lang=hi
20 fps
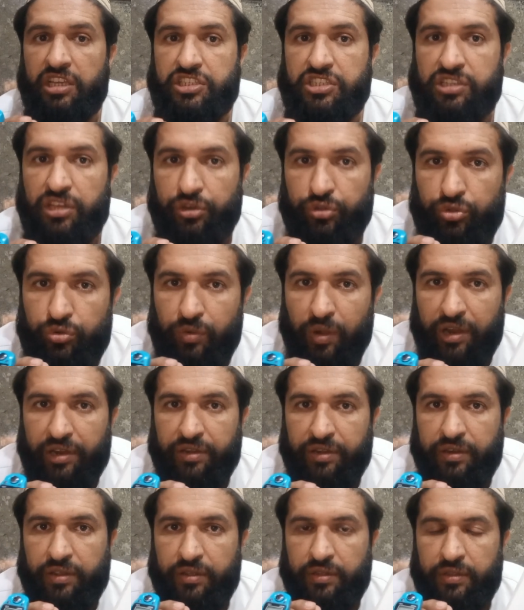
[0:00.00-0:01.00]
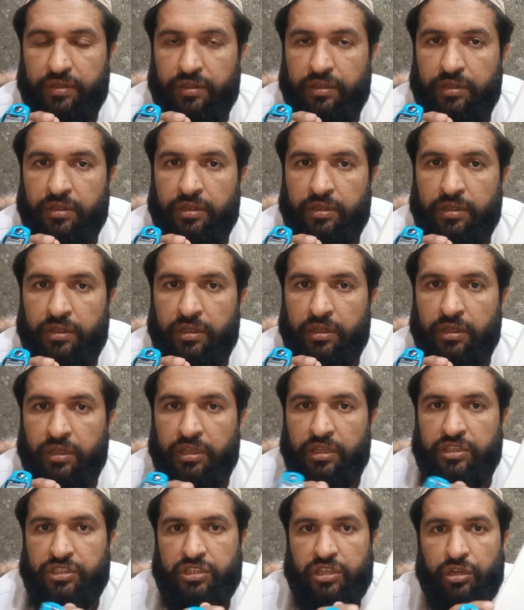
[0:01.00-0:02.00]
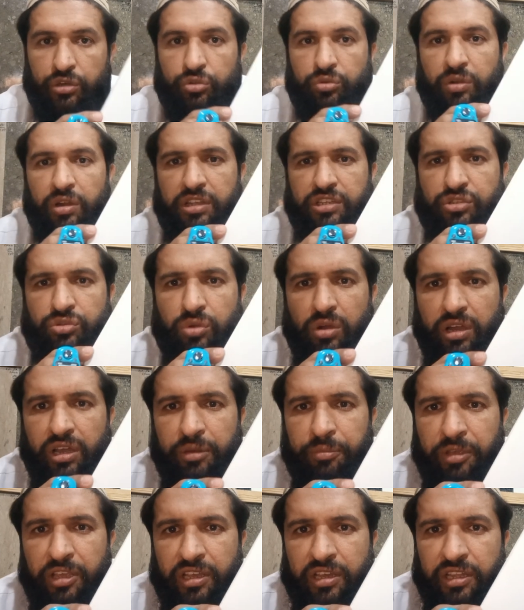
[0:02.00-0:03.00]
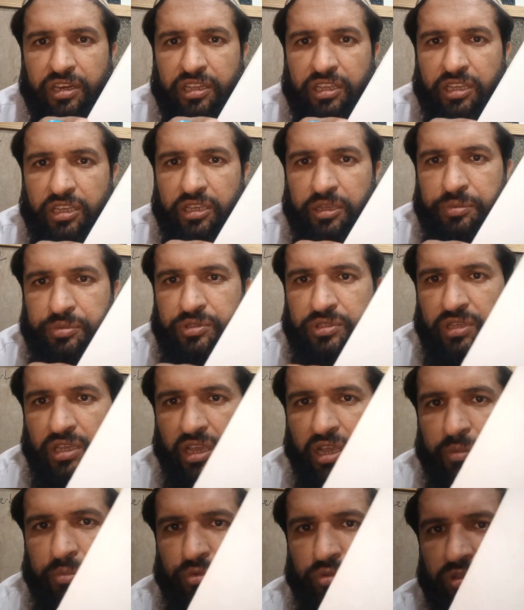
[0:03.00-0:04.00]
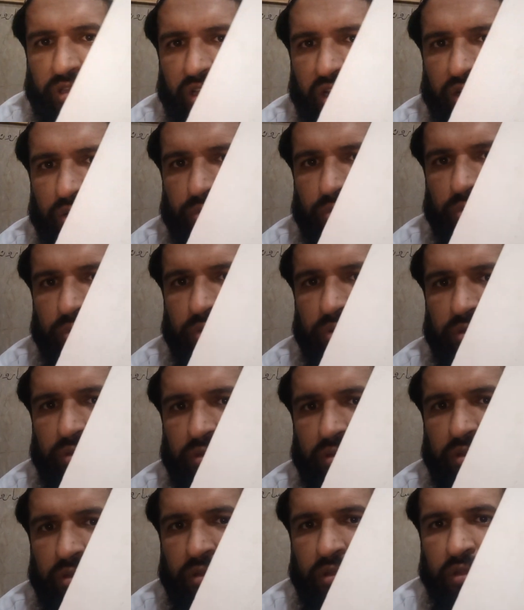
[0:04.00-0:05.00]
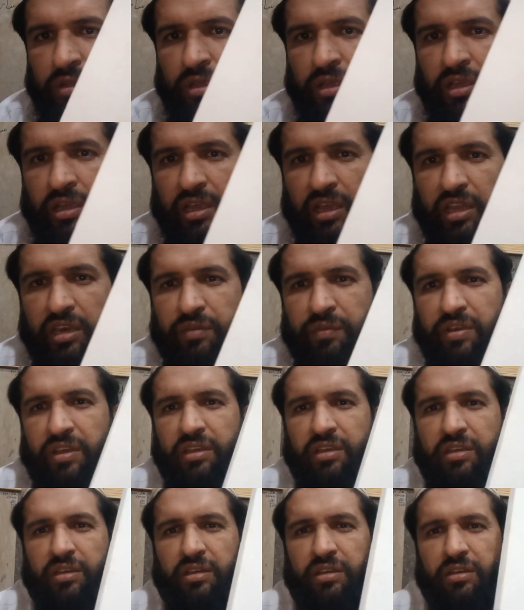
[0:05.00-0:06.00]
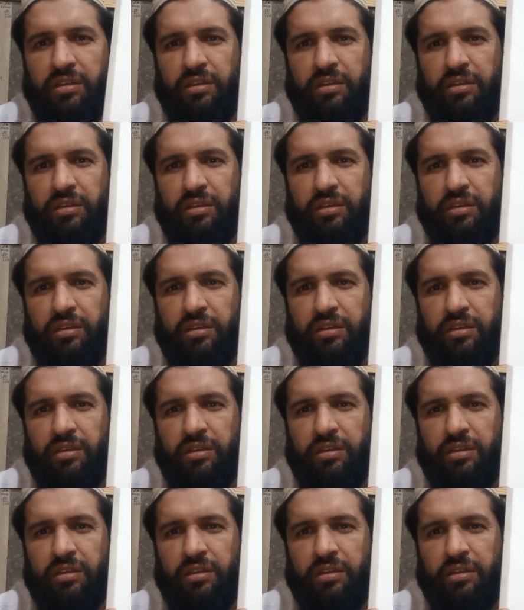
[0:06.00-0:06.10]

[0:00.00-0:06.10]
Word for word: ये है स्कर्दू वाइट स्कर्दू इसको अगर मैं करीब से आपको दिखाऊँ एनी anyway,